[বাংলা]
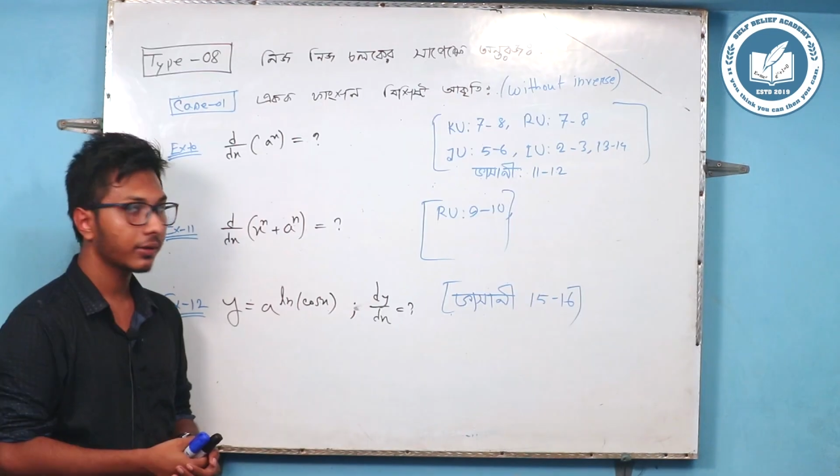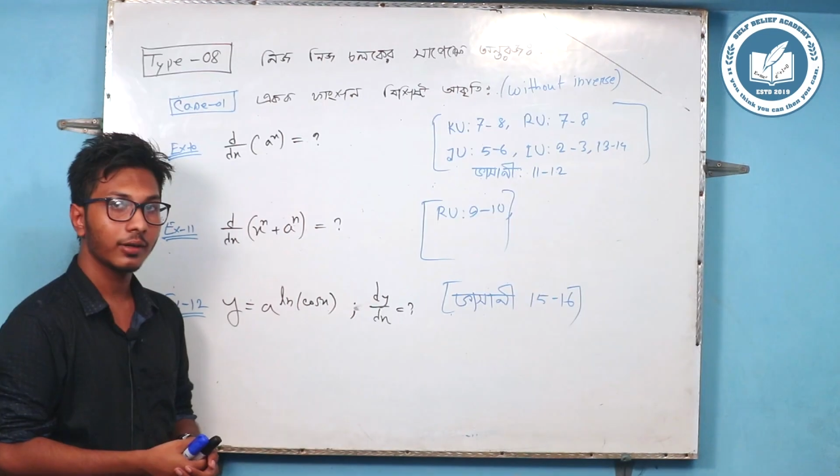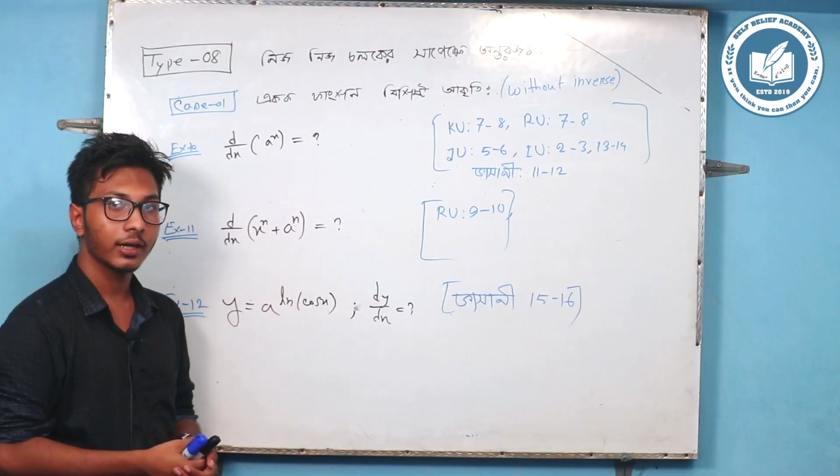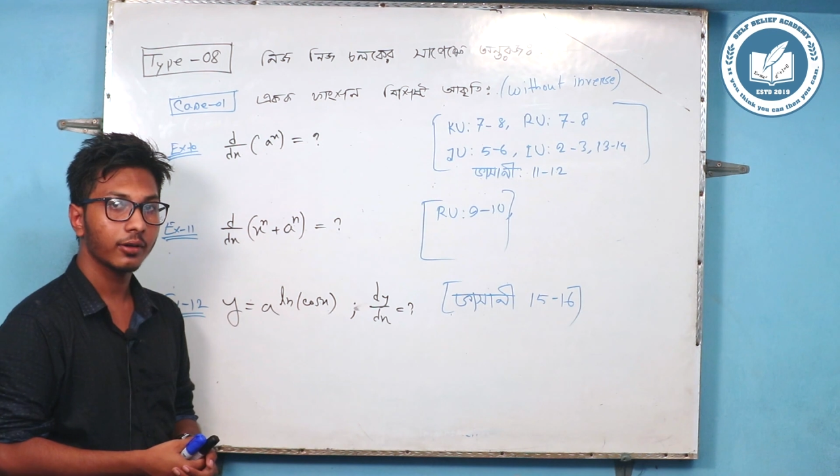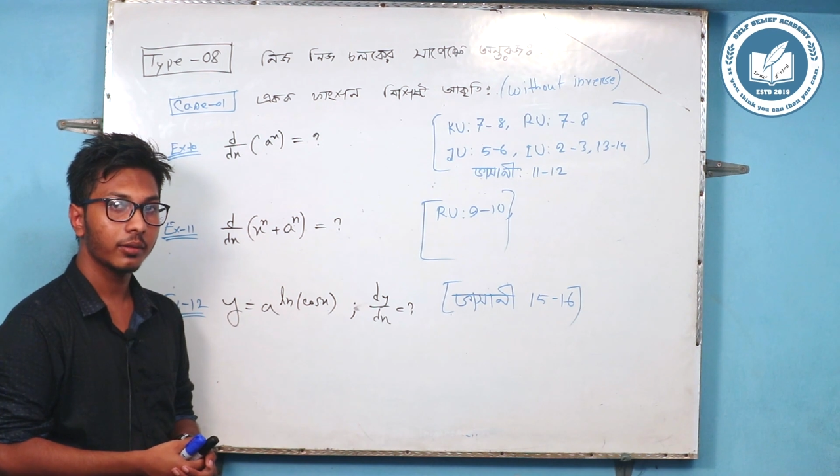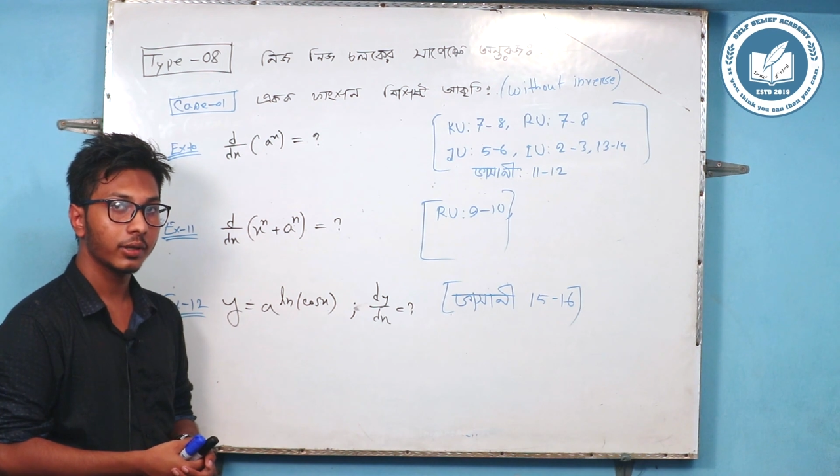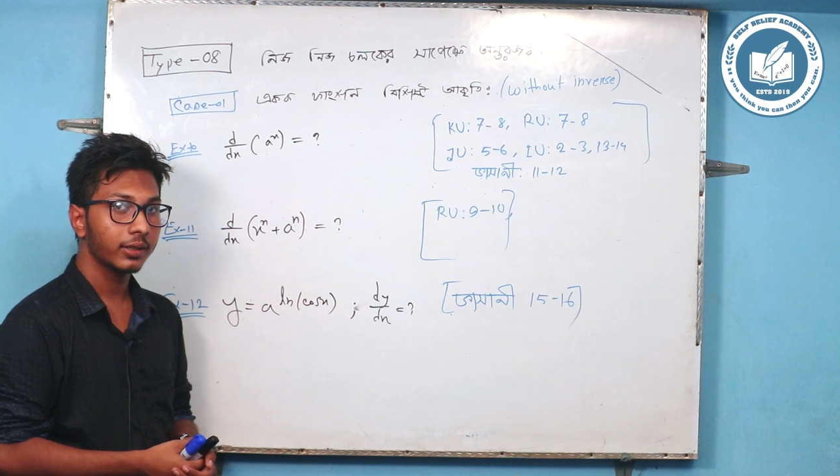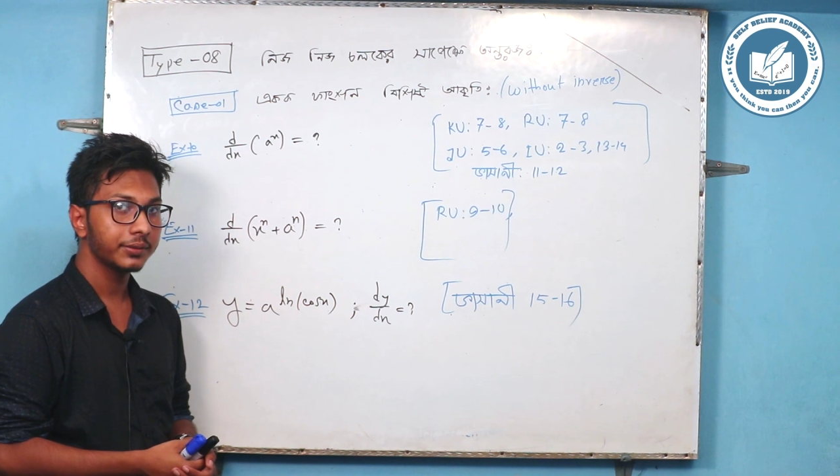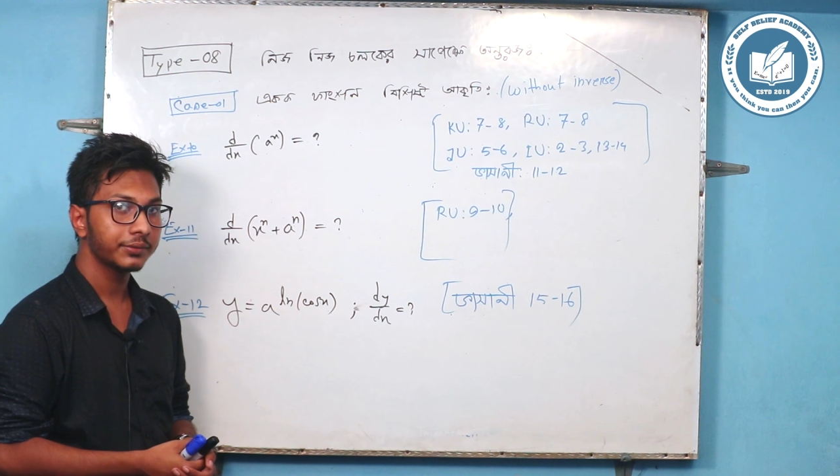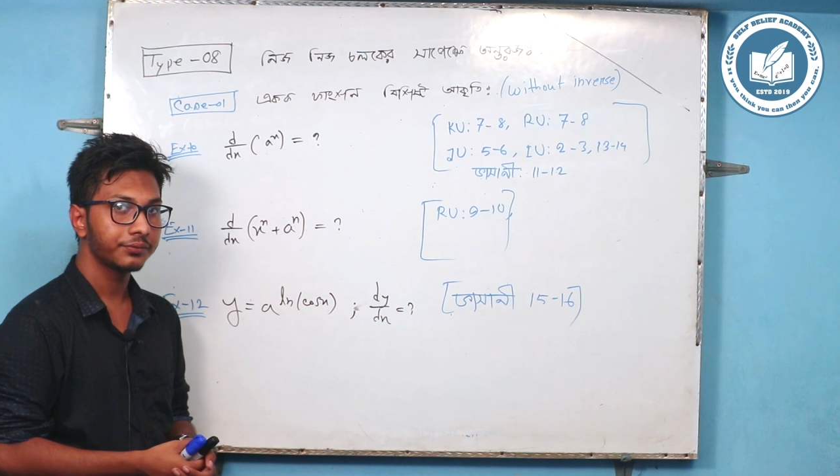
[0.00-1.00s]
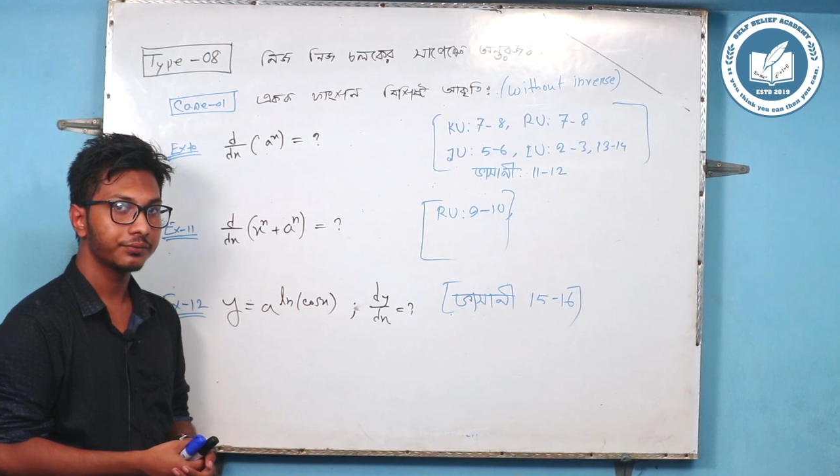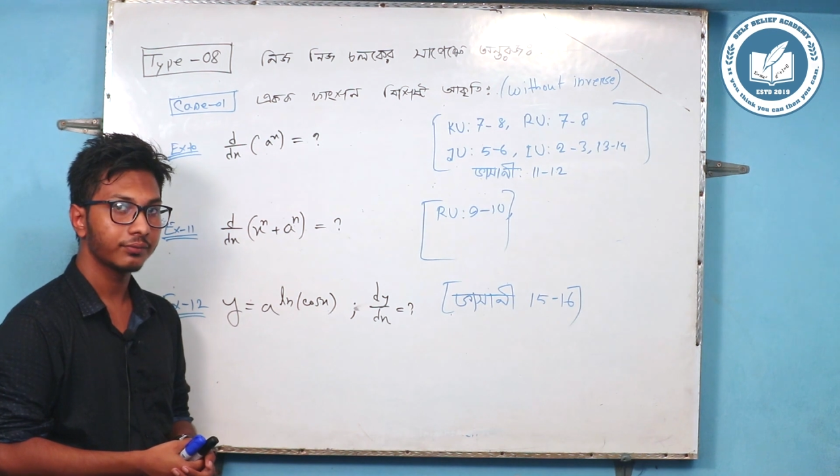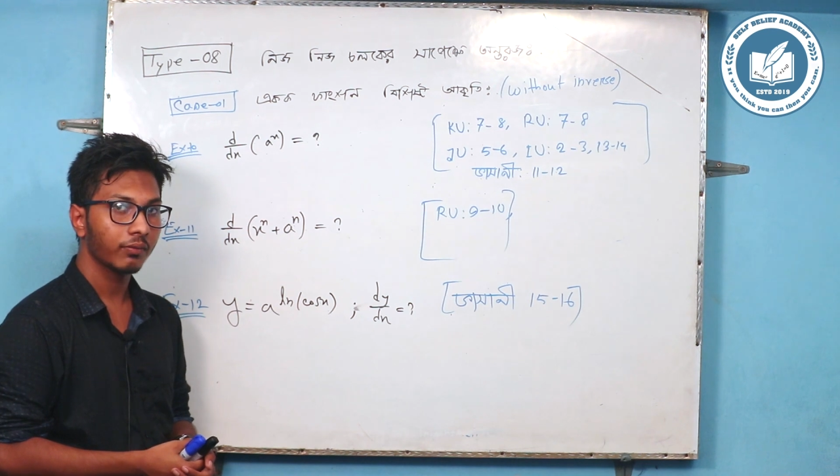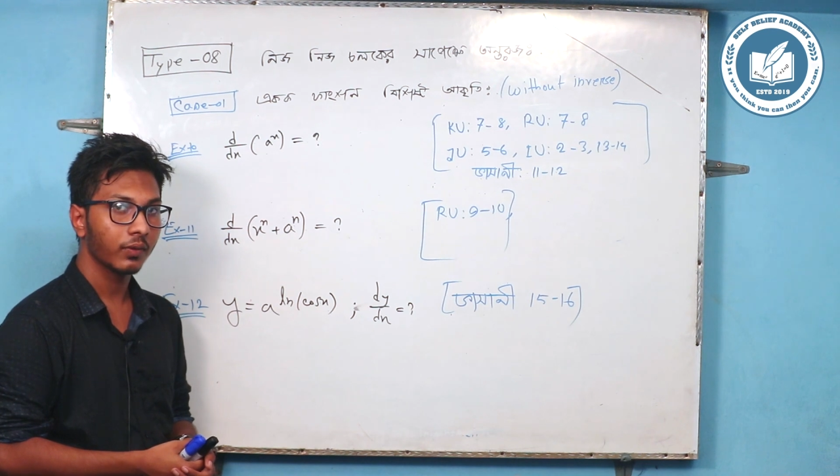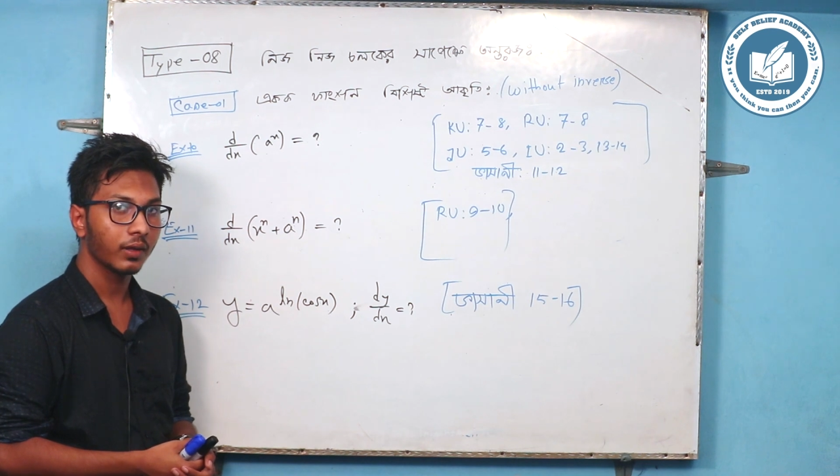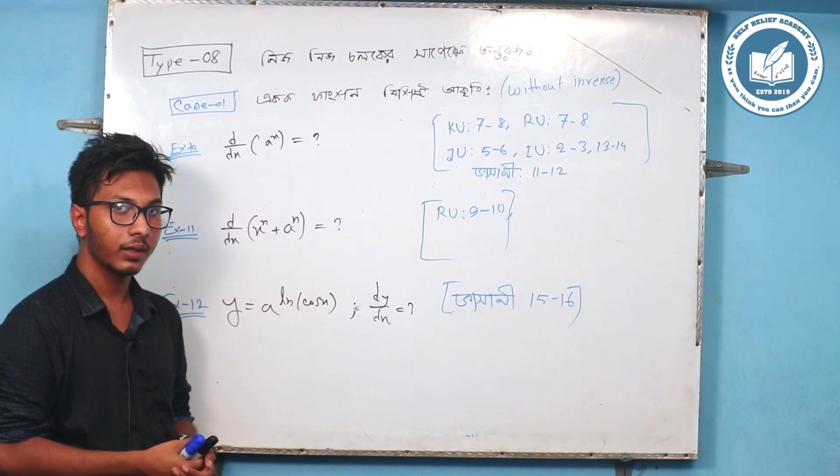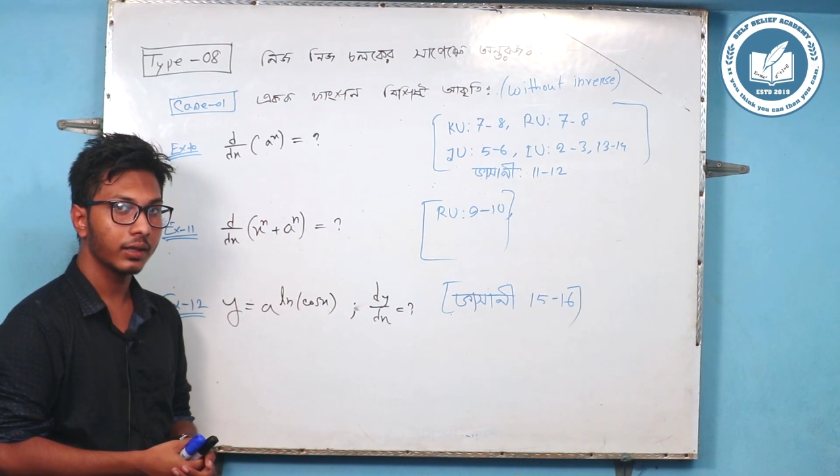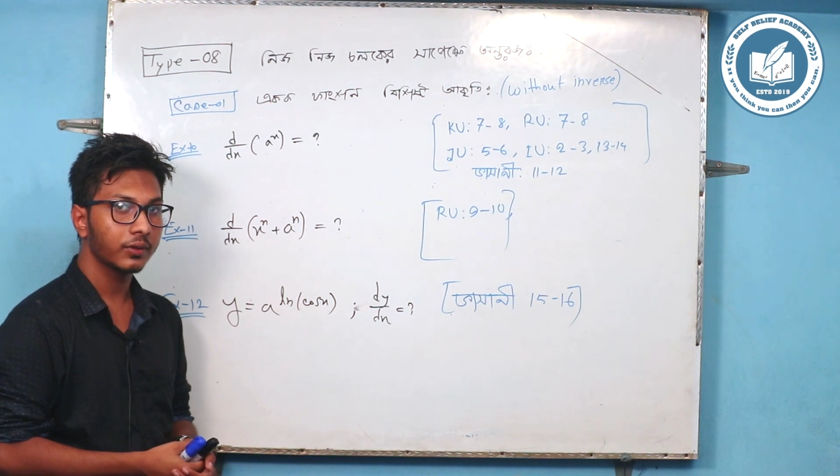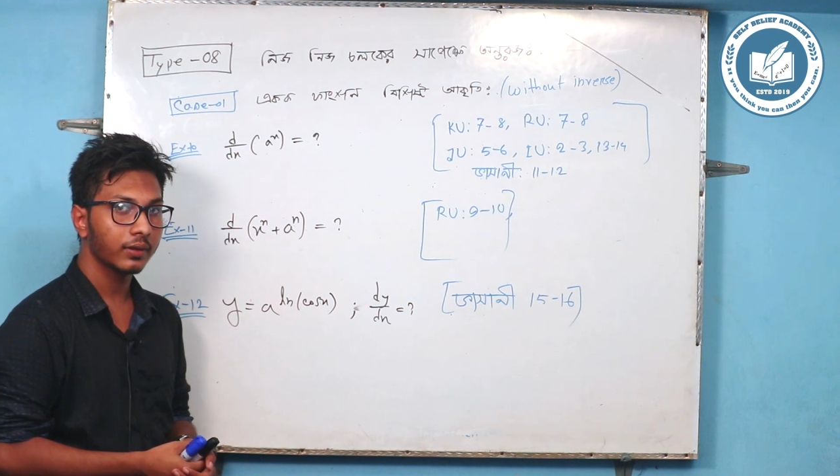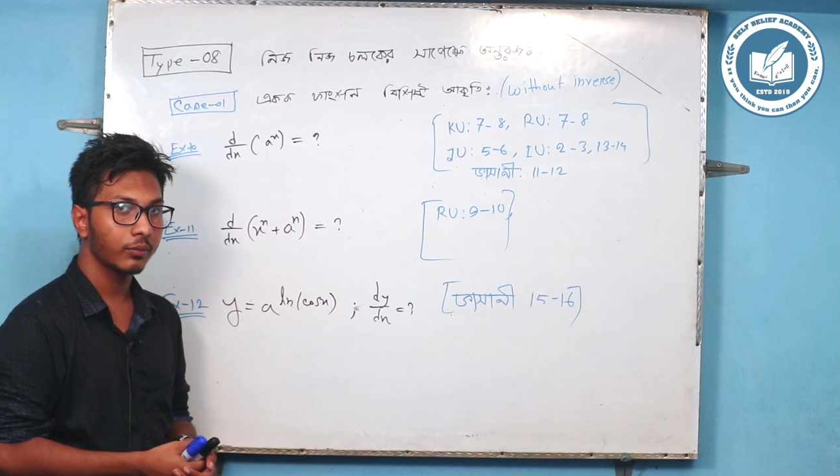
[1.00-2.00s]
তো এখন আমরা
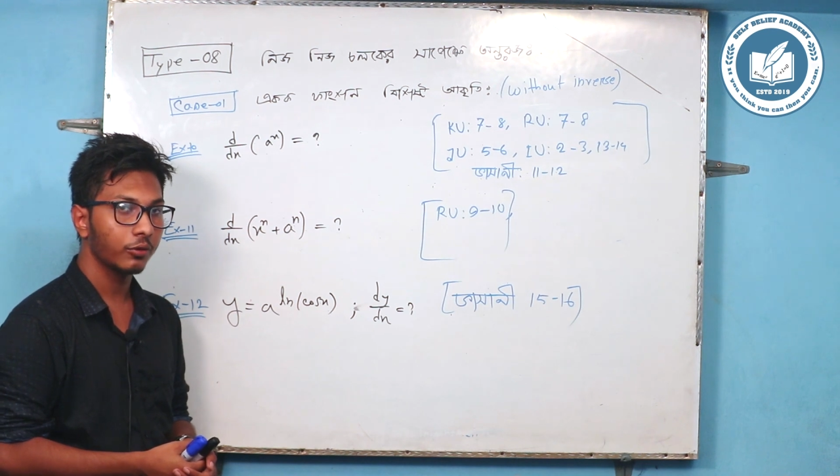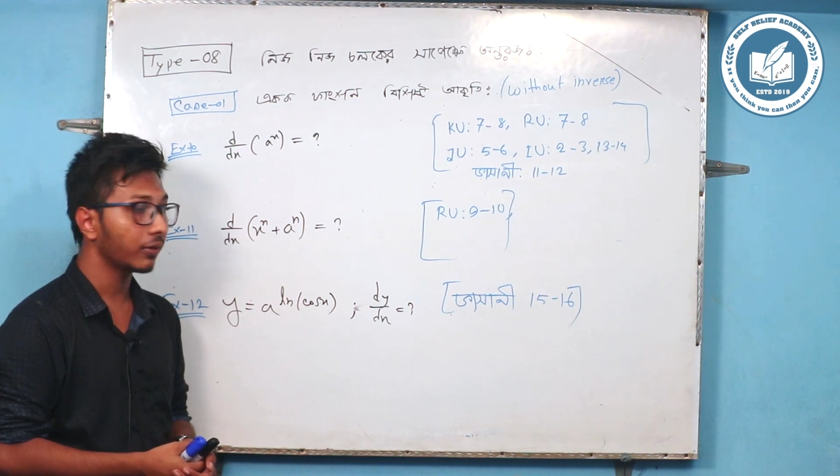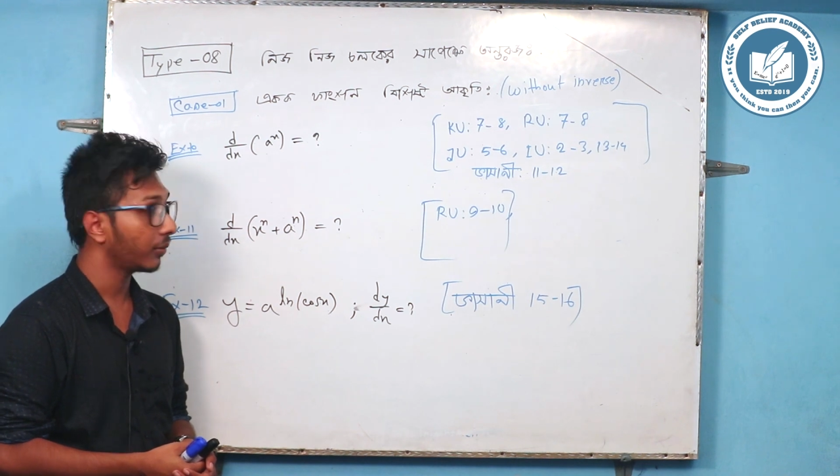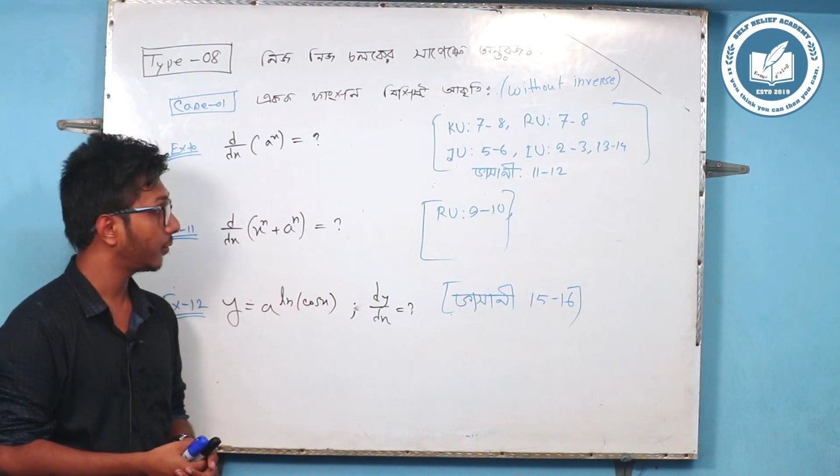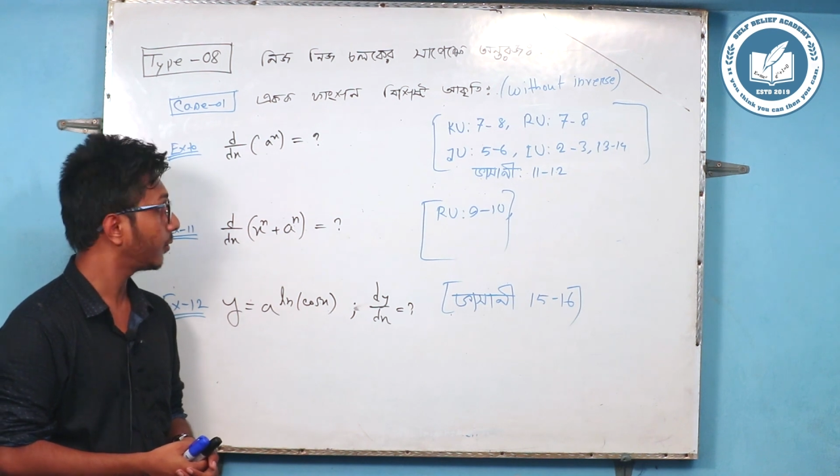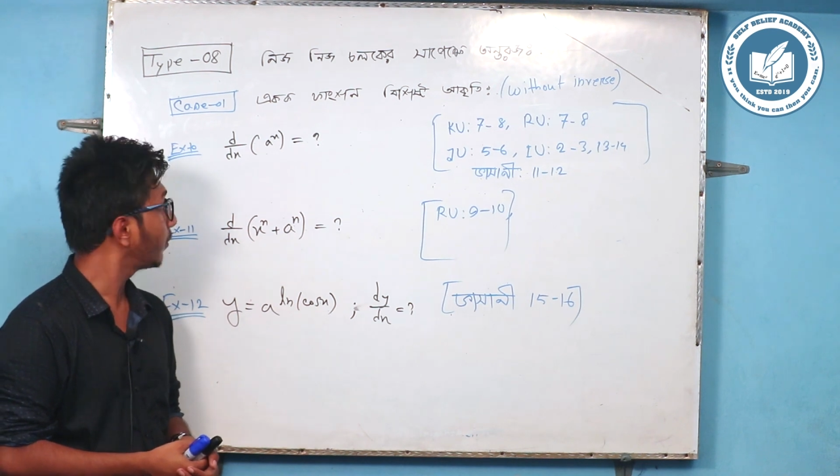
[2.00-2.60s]
নেক্সট এক্সাম্পলে যাবো